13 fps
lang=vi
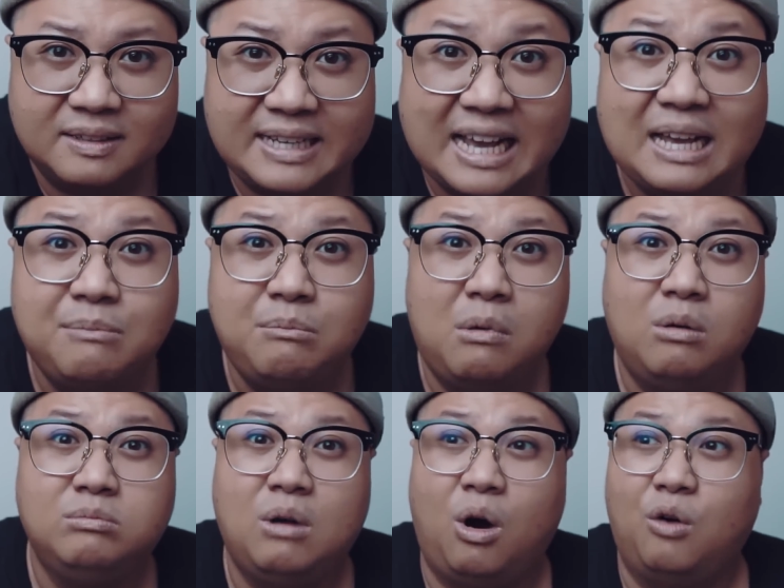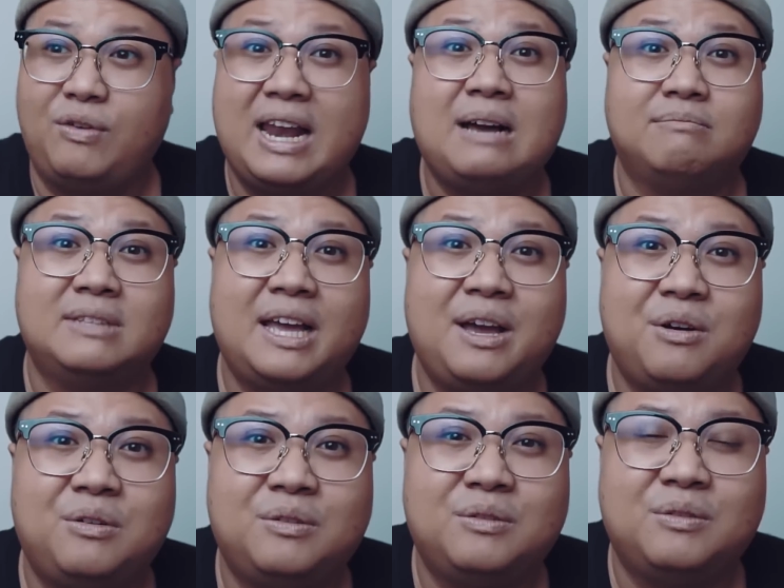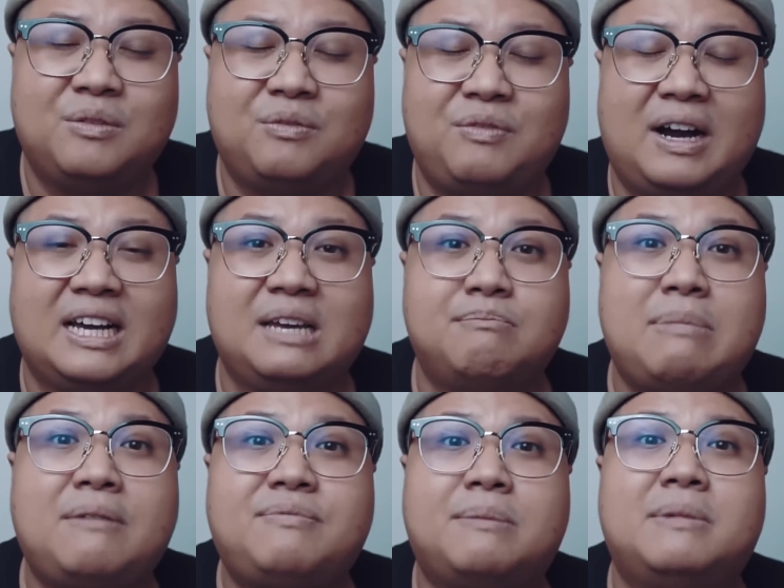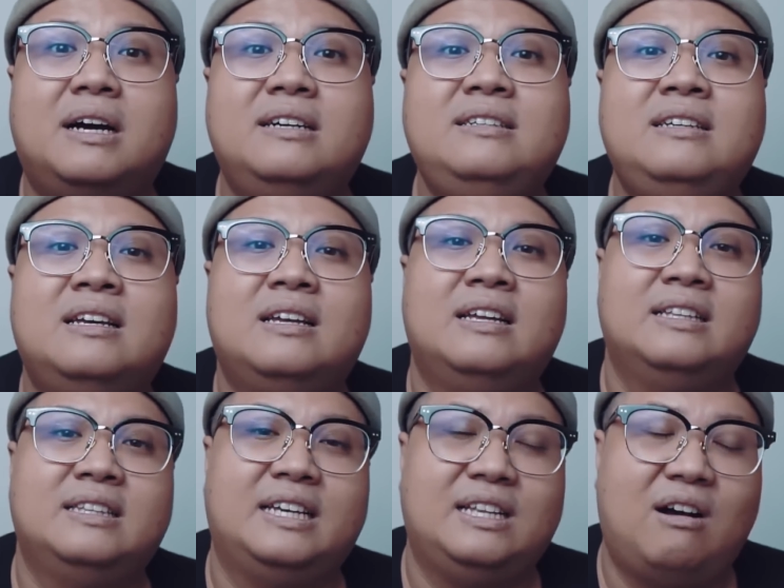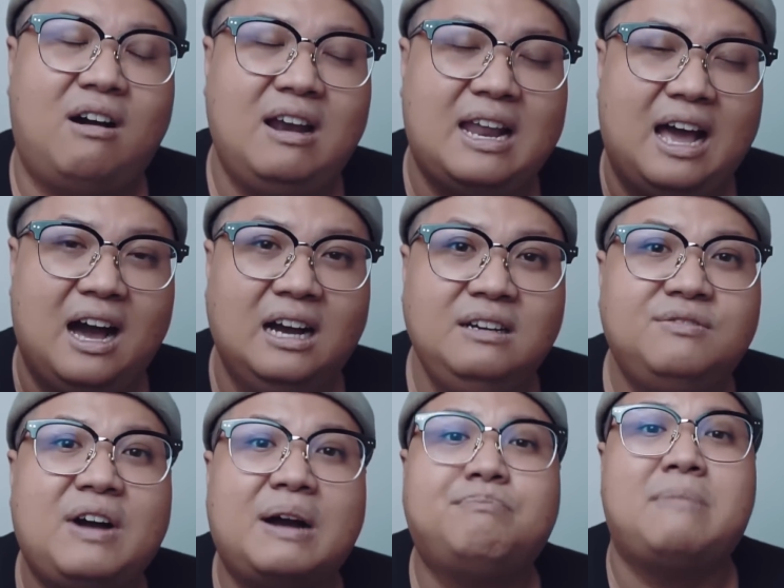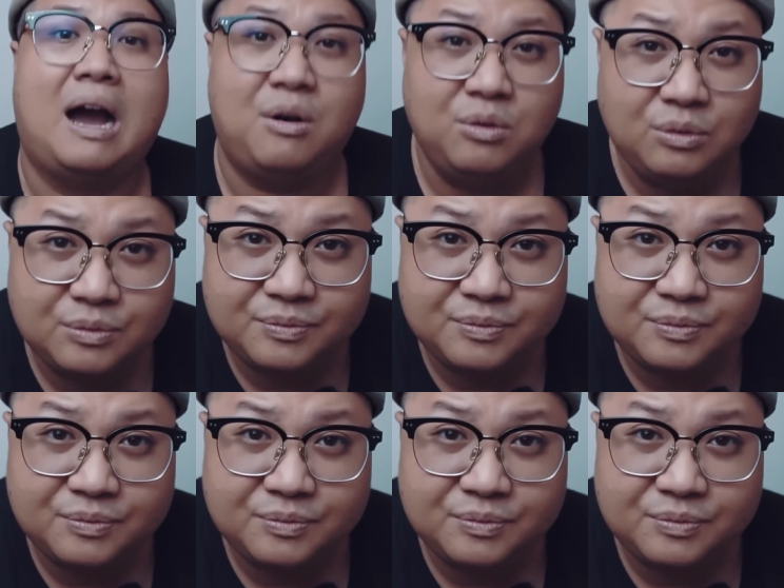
các cái môn đồ phải làm theo và khi bắt pháp ứng thì đó là ứng pháp bảo